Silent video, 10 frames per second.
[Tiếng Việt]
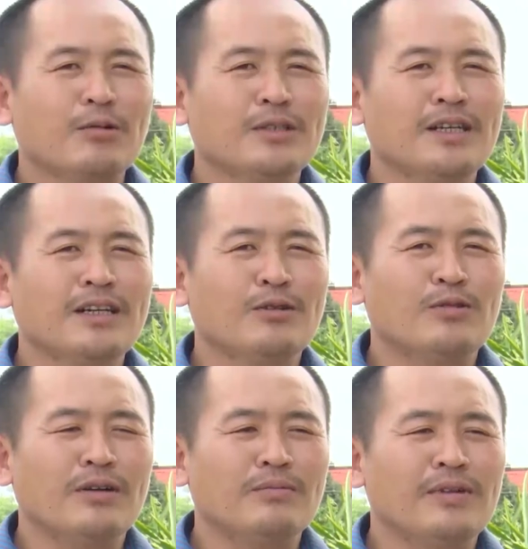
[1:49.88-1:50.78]
đầu tư ấy đâu
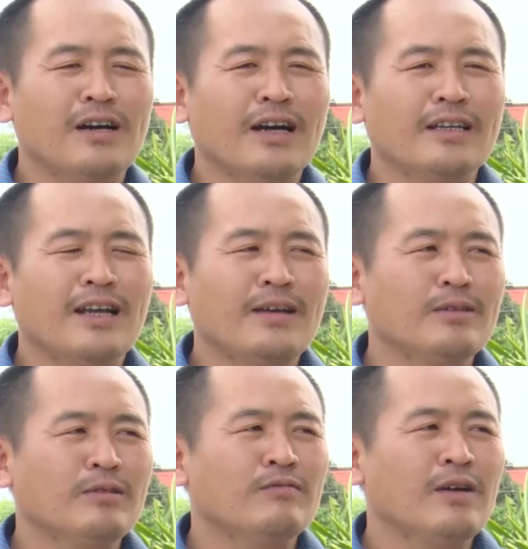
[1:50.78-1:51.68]
khoảng 10 đến 20
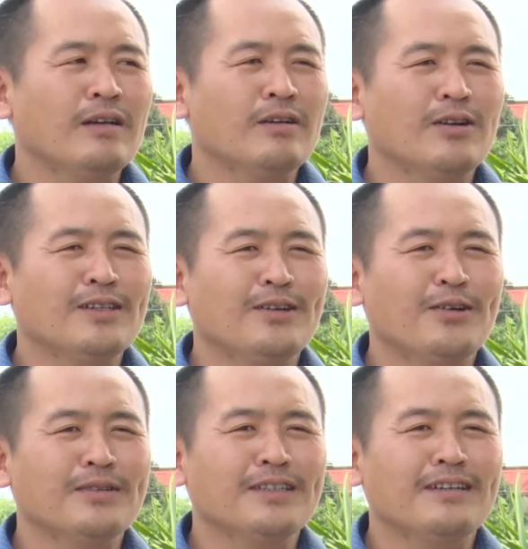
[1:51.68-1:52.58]
triệu tiền phân nó coi như
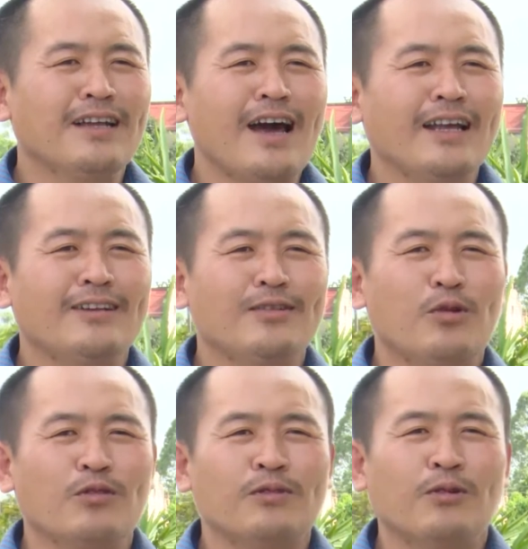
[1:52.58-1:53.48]
nói mà tính lãi thì nó
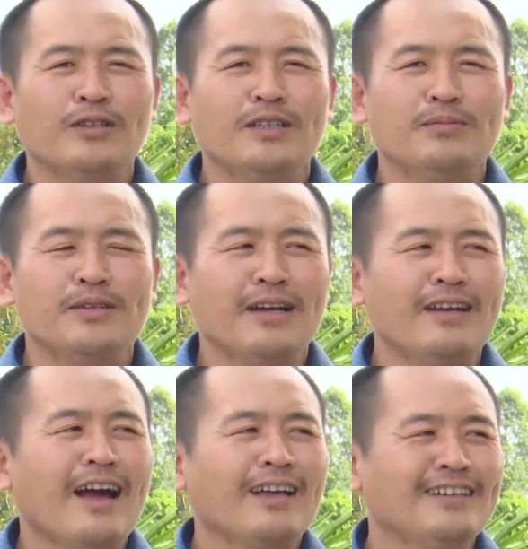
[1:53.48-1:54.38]
một vốn thế mười
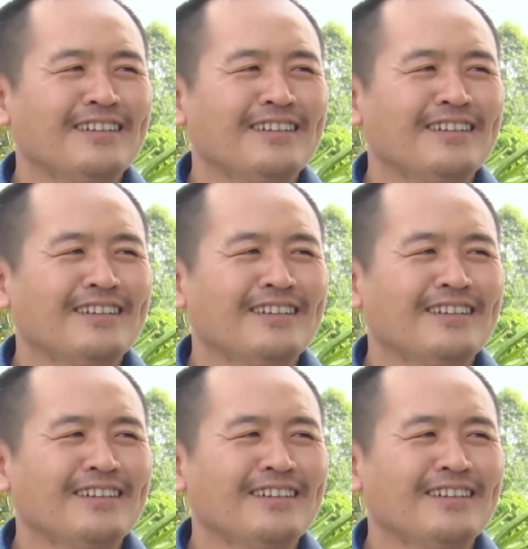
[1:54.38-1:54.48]
mấy lãi.